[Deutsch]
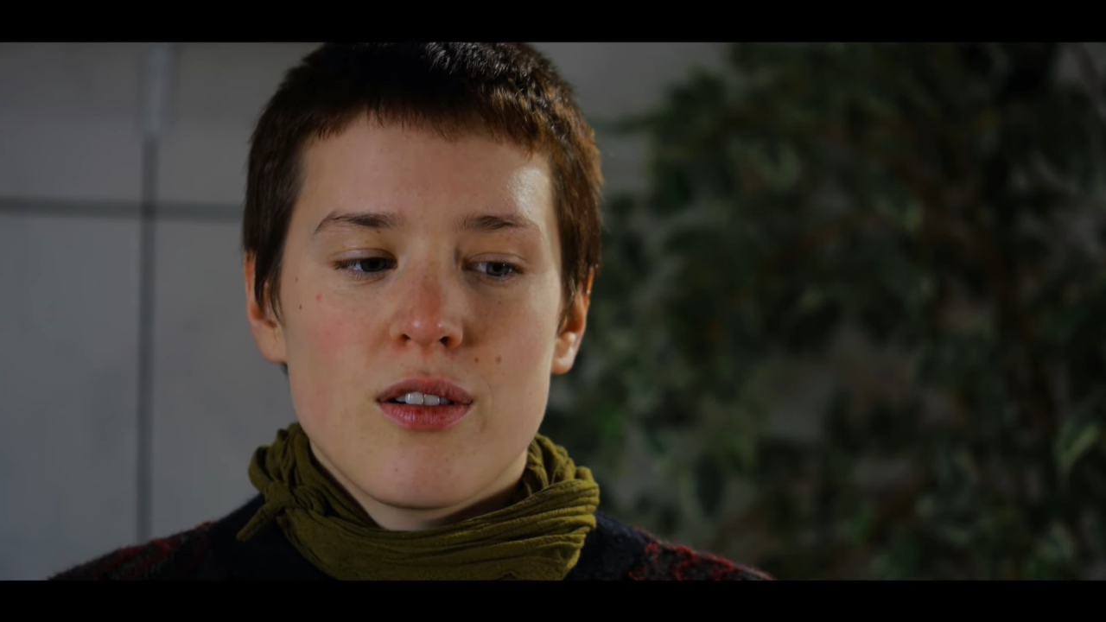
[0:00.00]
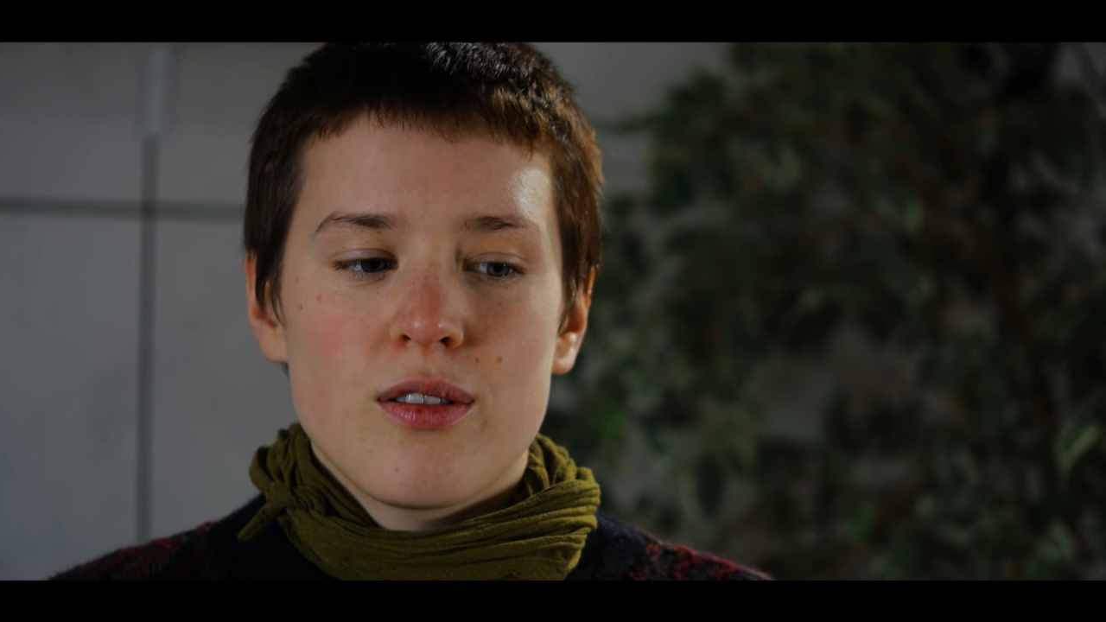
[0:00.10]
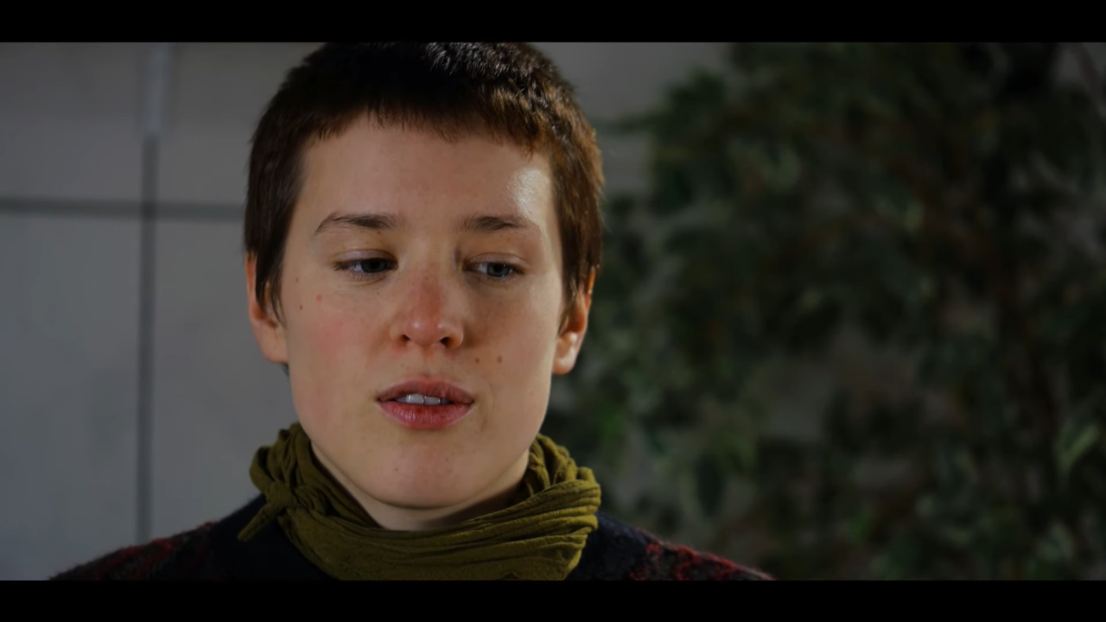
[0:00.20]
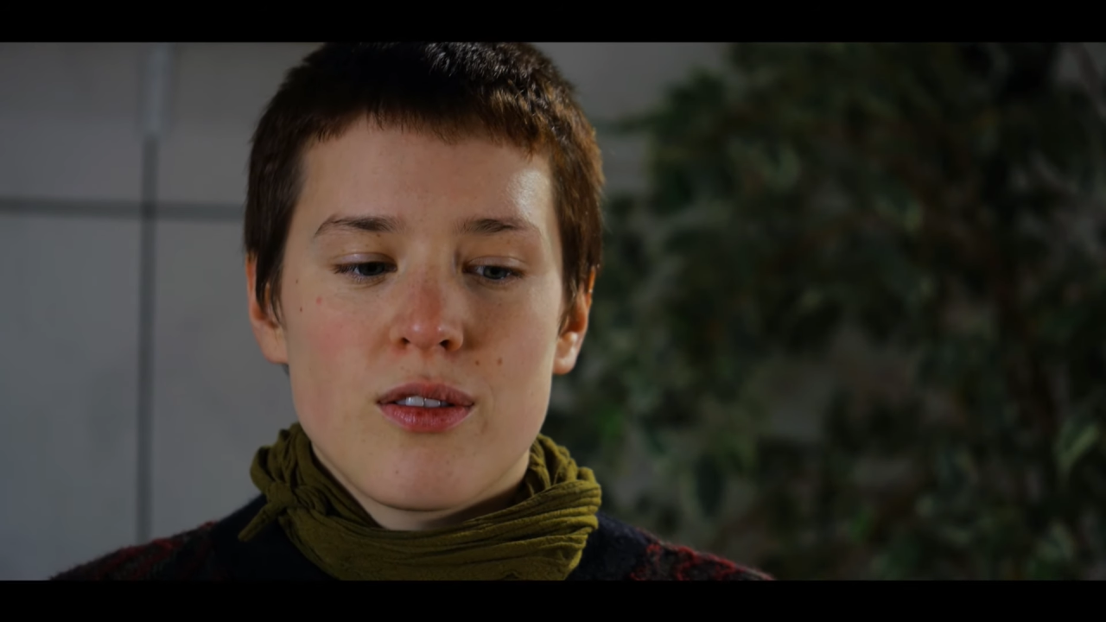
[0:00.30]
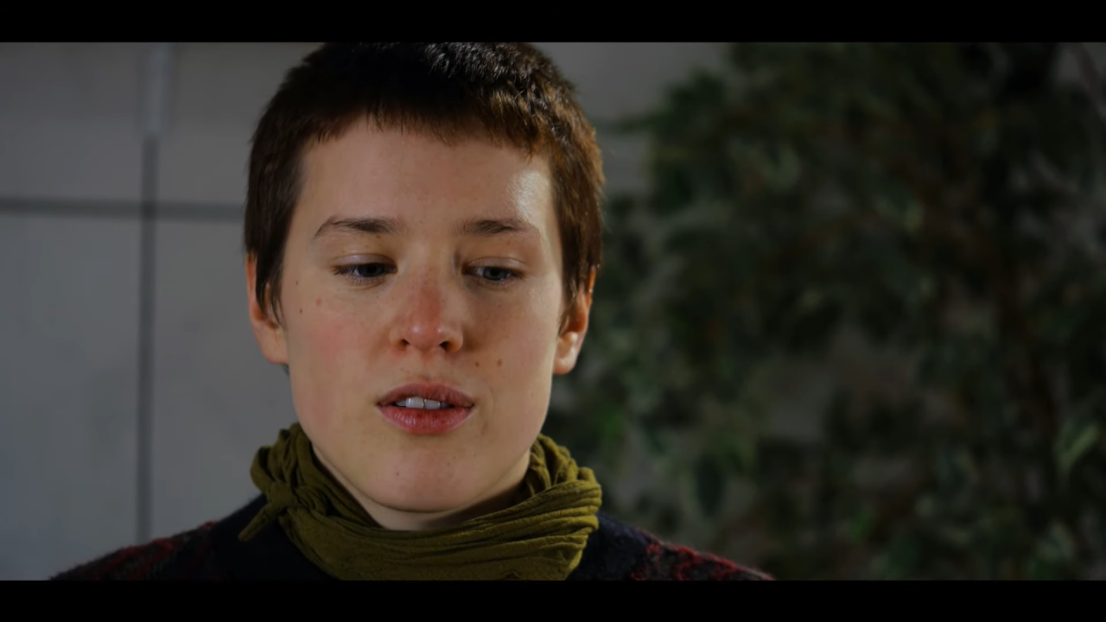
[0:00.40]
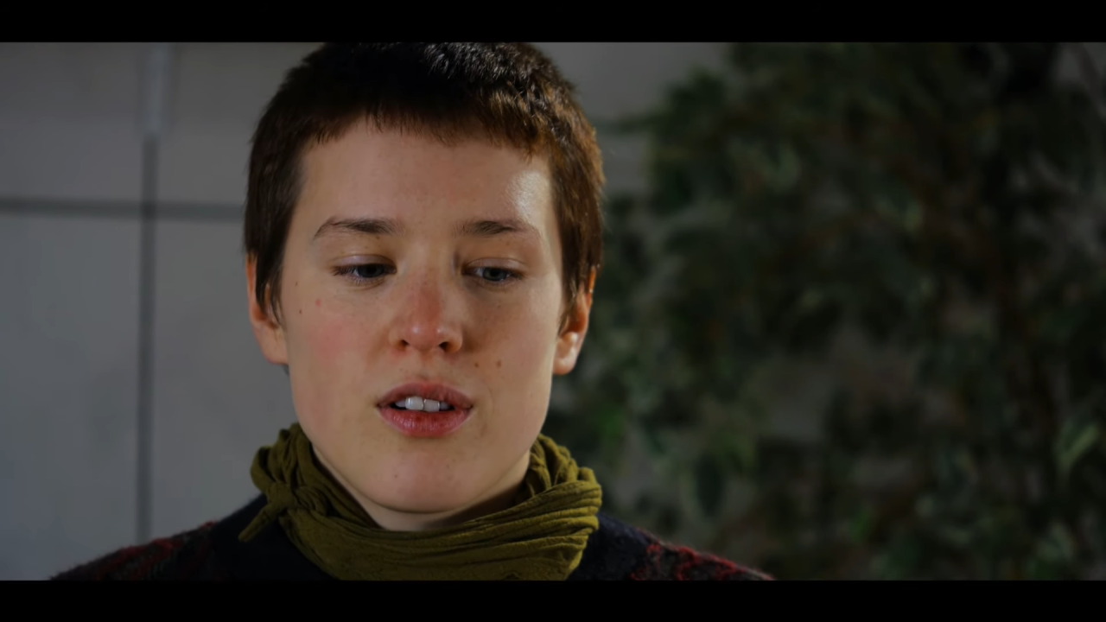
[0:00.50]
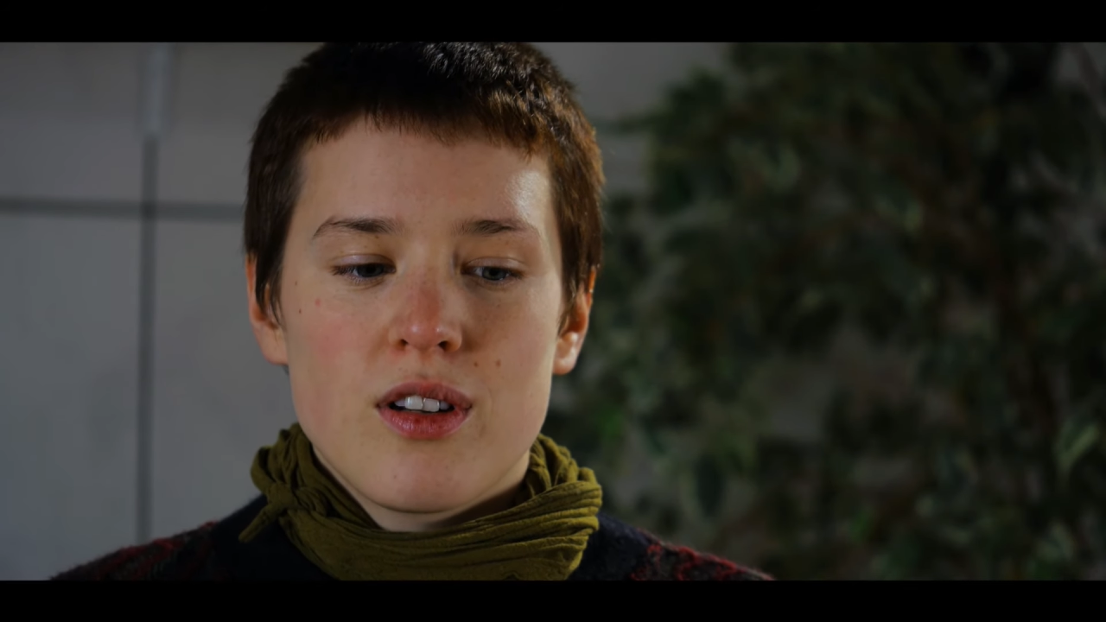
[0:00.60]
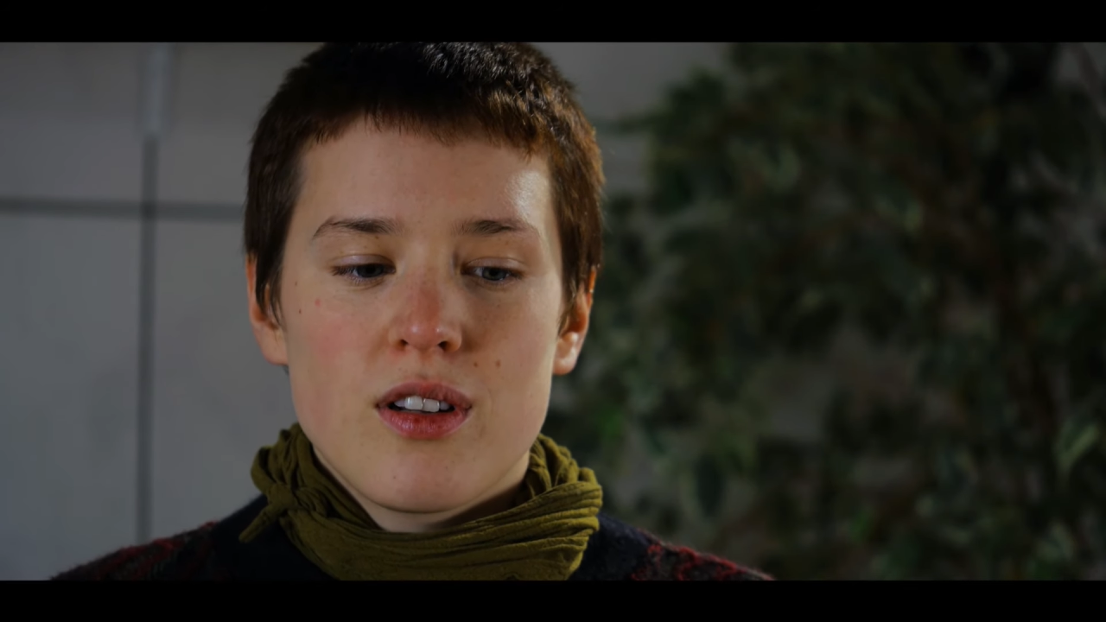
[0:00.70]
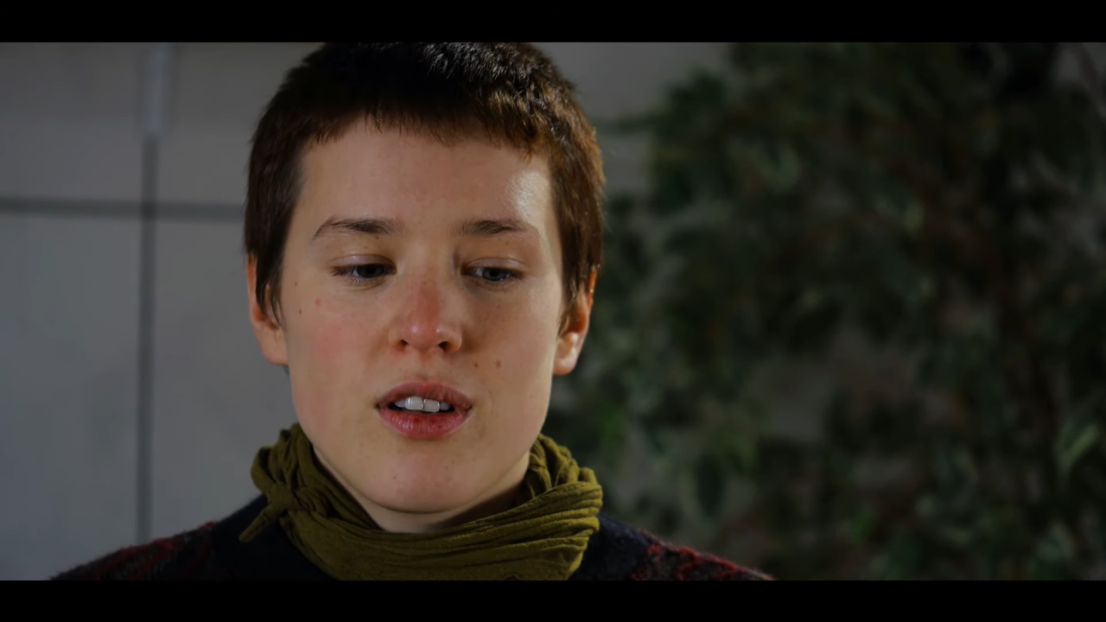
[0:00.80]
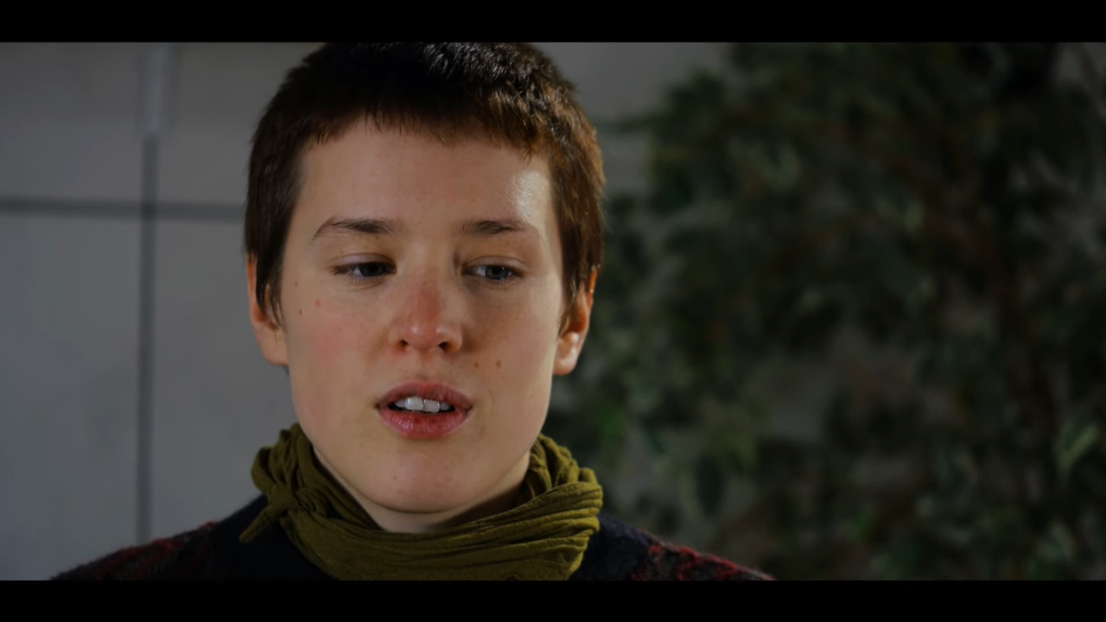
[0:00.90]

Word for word: Und